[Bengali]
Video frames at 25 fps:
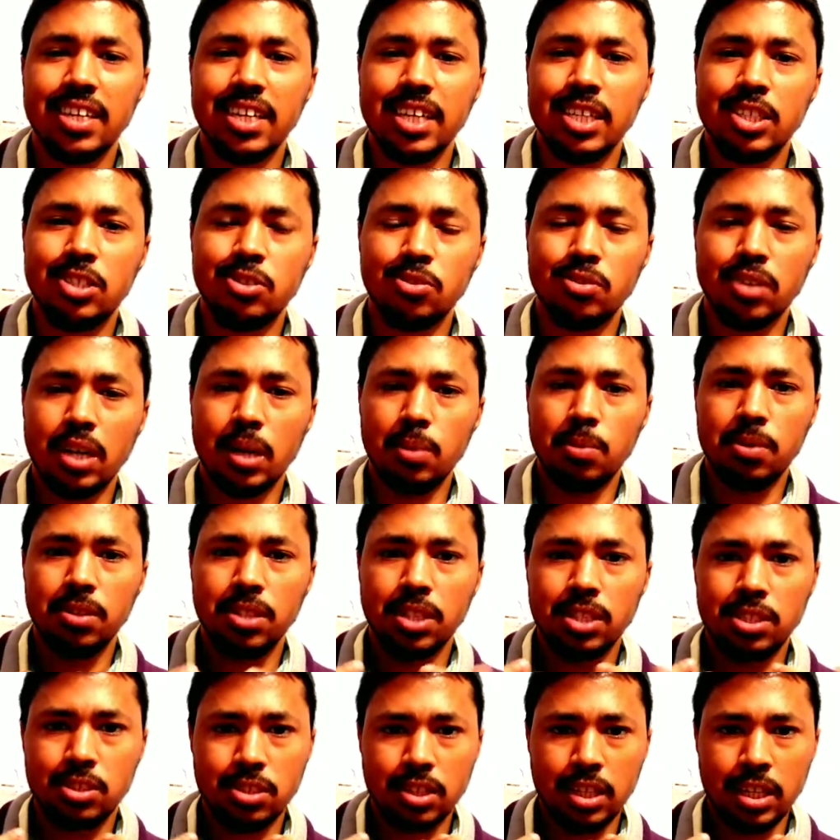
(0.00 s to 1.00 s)
এর জন্য
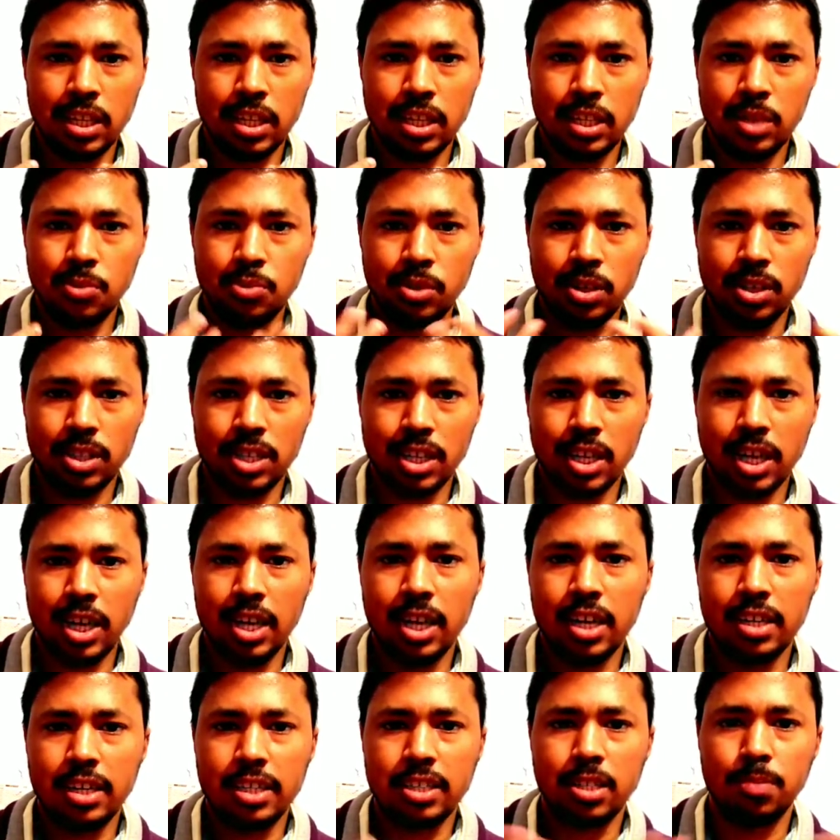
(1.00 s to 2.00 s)
আমাদের ইউরিনটার
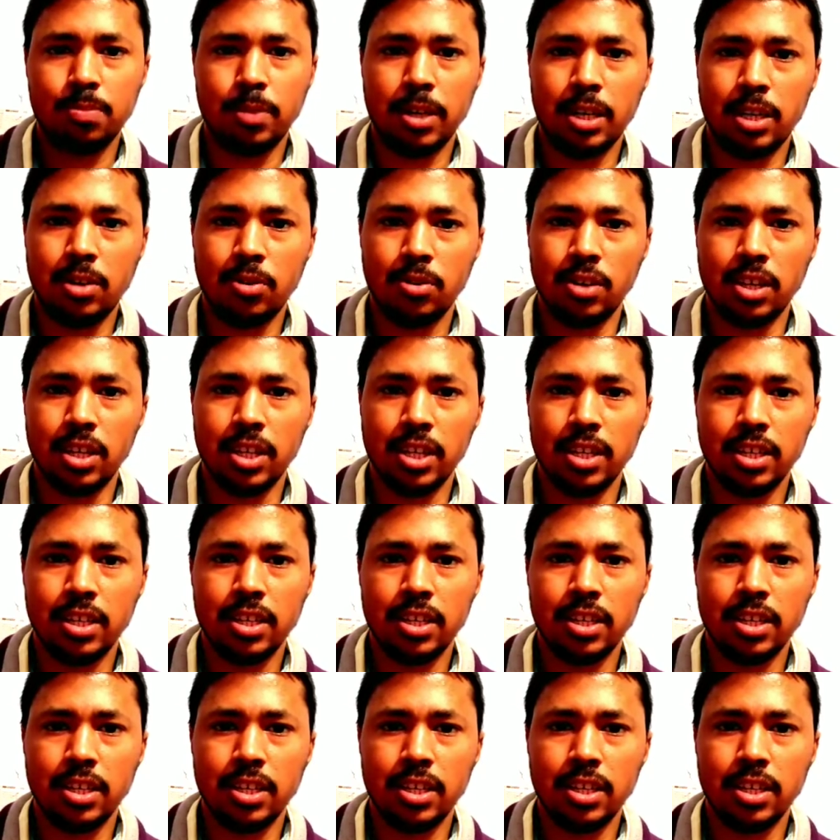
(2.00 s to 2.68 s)
কালারটা ডিফার করে